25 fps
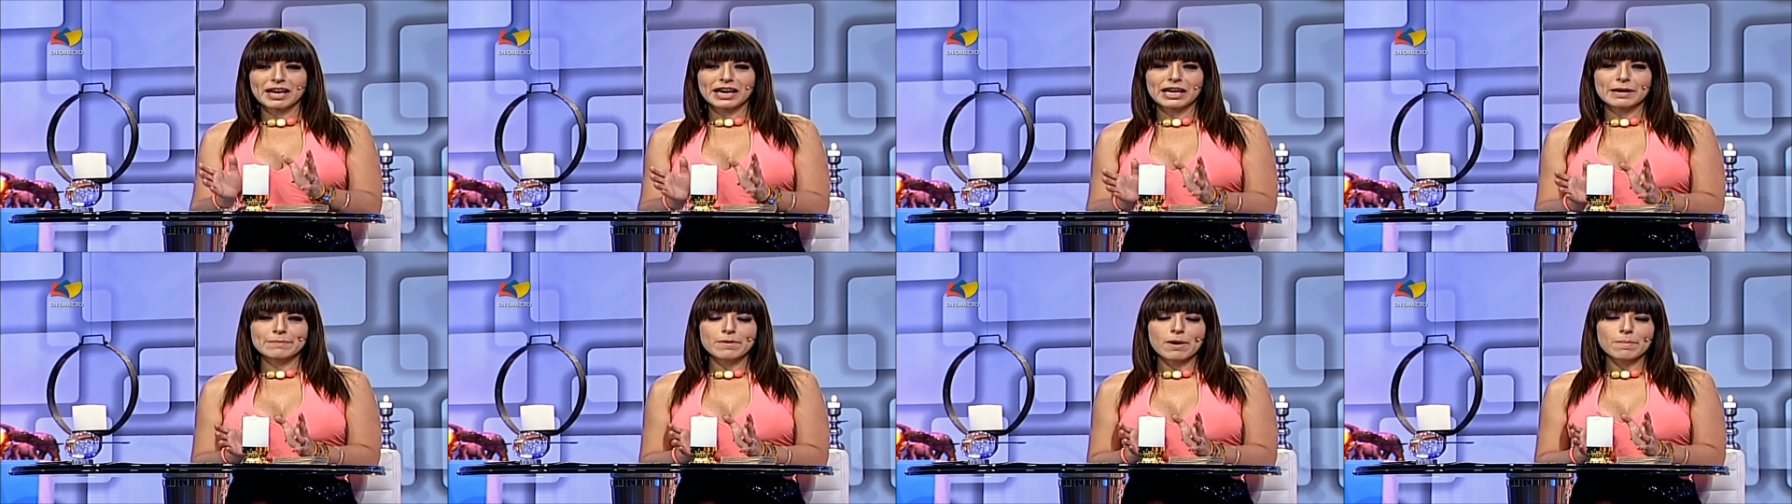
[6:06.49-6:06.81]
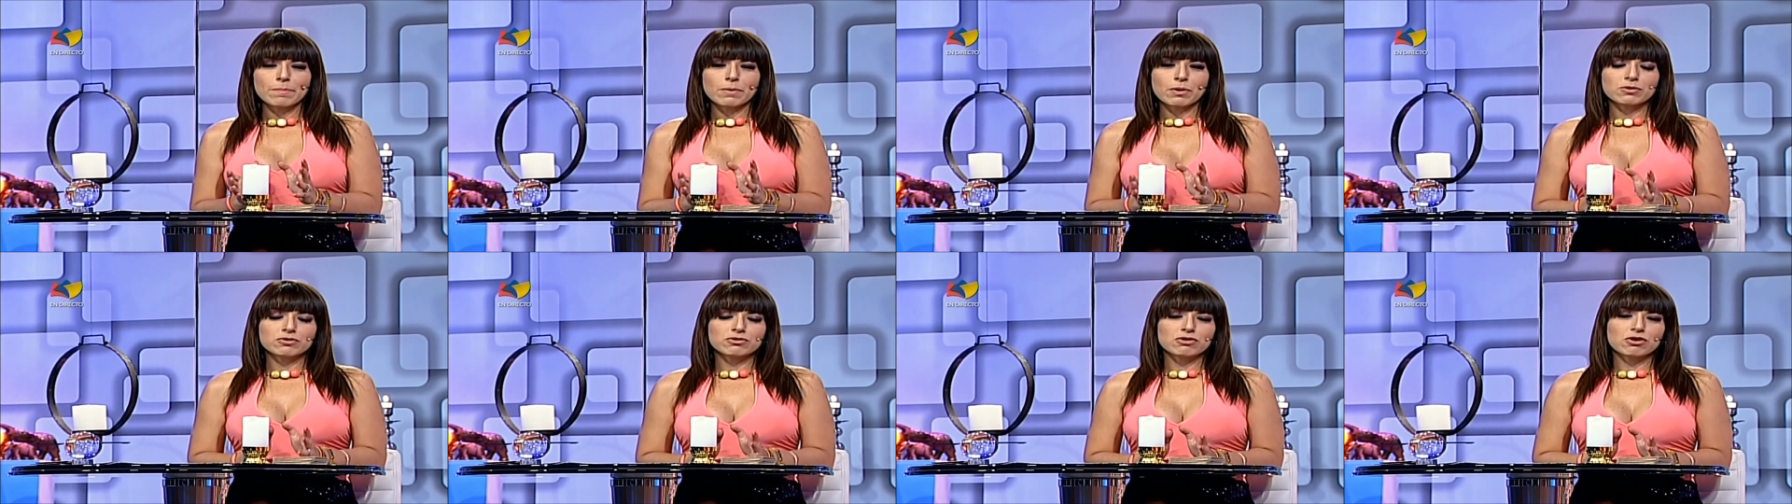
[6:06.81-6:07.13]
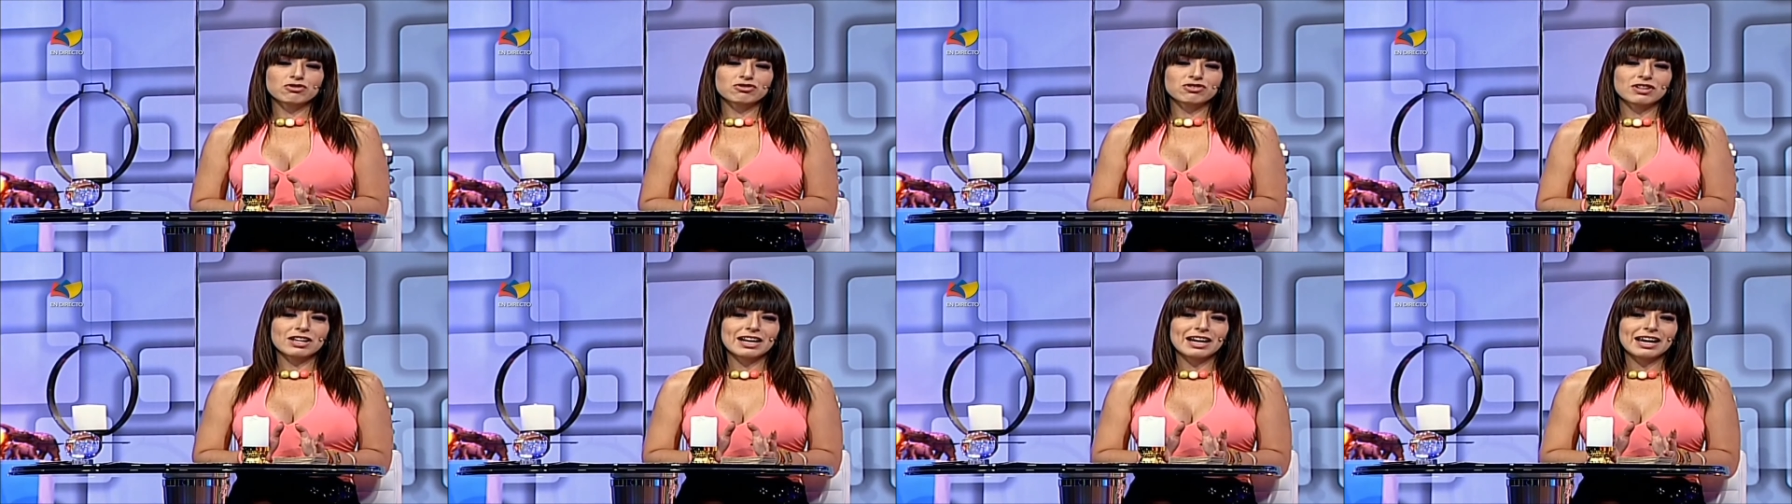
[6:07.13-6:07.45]
Mi equipo de
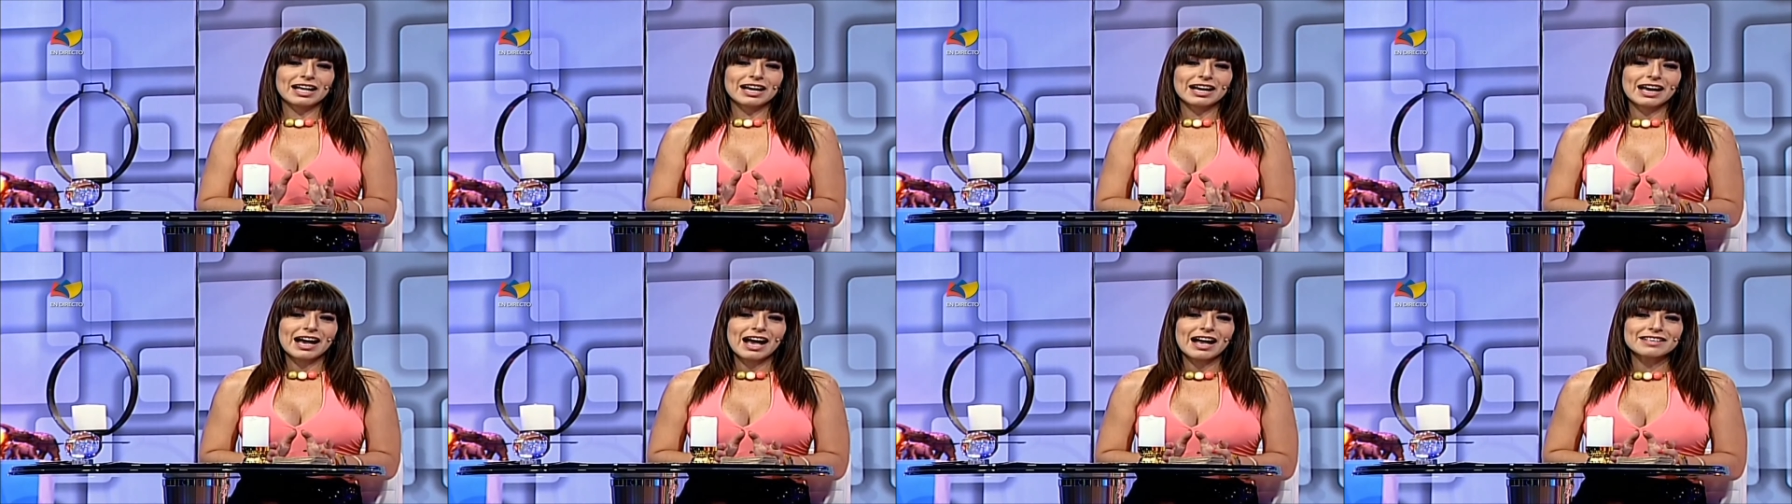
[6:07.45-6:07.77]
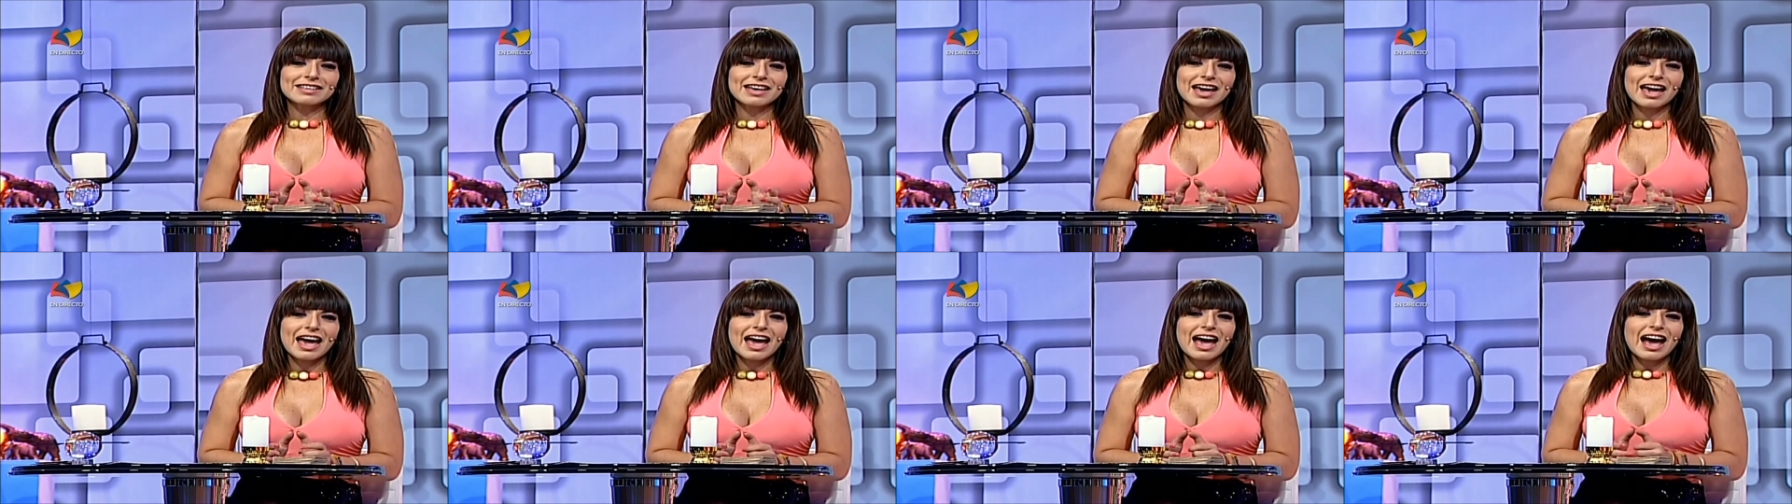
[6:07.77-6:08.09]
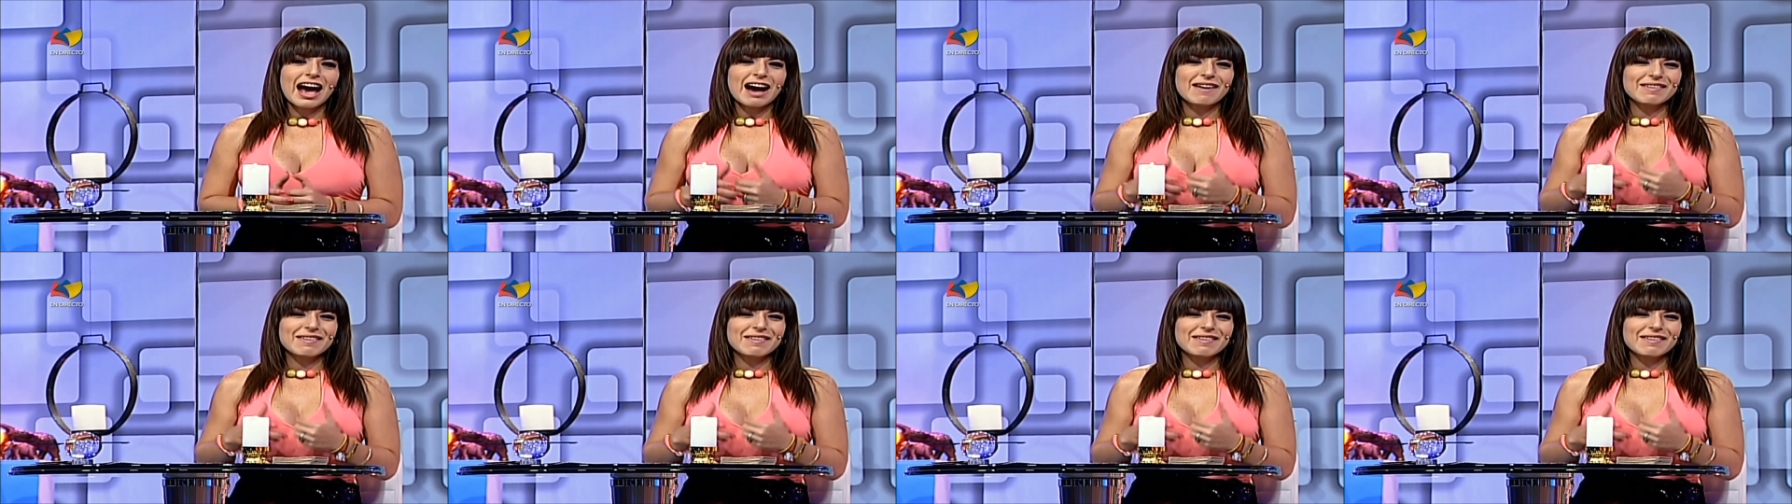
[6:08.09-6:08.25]
producción sale a la calle